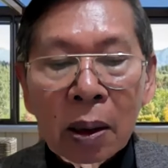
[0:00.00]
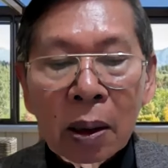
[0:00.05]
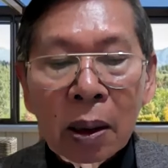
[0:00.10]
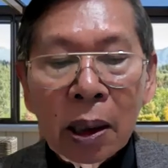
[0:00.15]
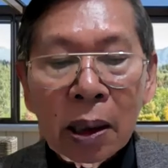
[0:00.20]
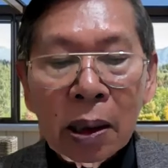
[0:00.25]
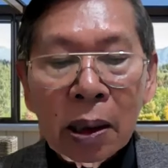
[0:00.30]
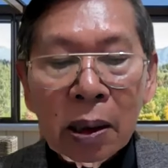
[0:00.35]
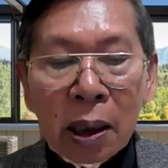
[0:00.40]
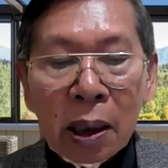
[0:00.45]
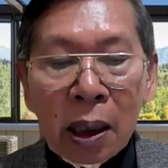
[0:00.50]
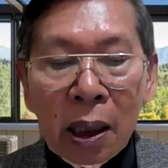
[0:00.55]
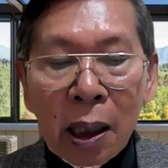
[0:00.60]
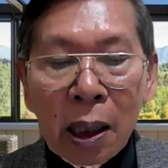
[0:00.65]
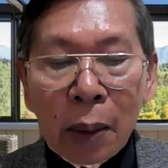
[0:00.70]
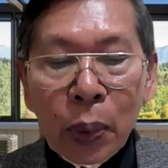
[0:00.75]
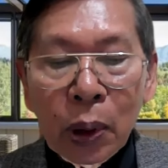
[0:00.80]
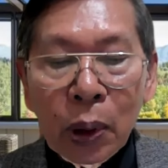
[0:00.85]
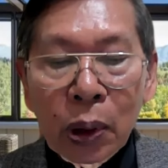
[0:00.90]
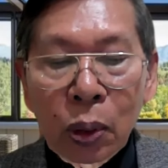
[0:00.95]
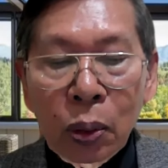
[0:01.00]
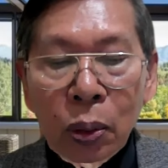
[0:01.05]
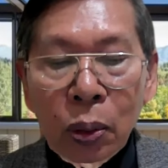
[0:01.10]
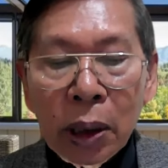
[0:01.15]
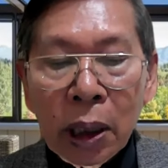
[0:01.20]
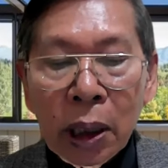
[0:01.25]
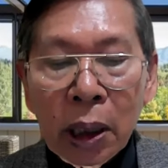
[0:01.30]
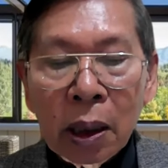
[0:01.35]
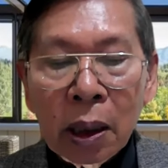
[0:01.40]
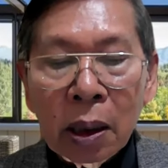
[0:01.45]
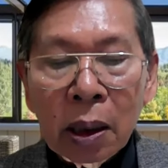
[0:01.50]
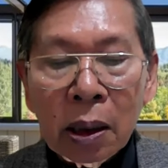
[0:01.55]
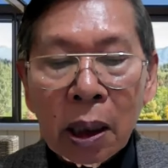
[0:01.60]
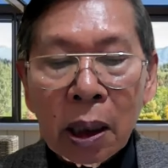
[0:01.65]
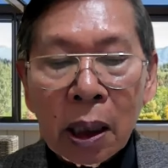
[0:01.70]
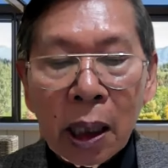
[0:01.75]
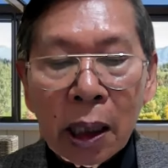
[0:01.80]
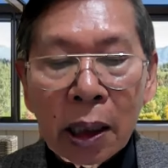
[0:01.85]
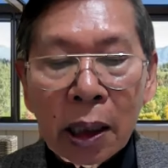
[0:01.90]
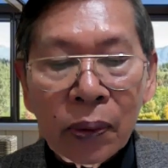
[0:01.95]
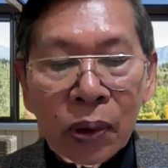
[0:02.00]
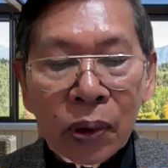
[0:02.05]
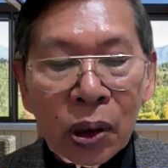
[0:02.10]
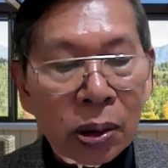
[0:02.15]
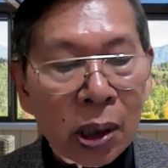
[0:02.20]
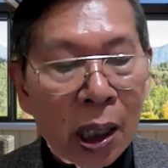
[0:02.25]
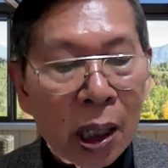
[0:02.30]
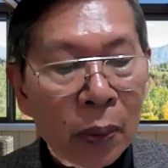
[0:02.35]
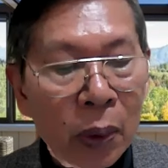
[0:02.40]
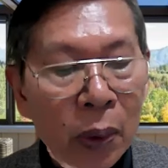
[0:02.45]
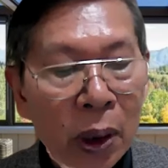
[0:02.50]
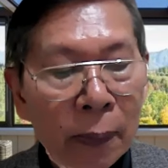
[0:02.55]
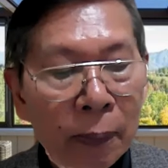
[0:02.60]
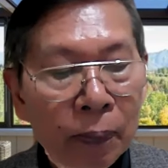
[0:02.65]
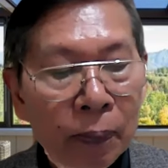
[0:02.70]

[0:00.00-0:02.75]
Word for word: dan tidak peduli terhadap sesama.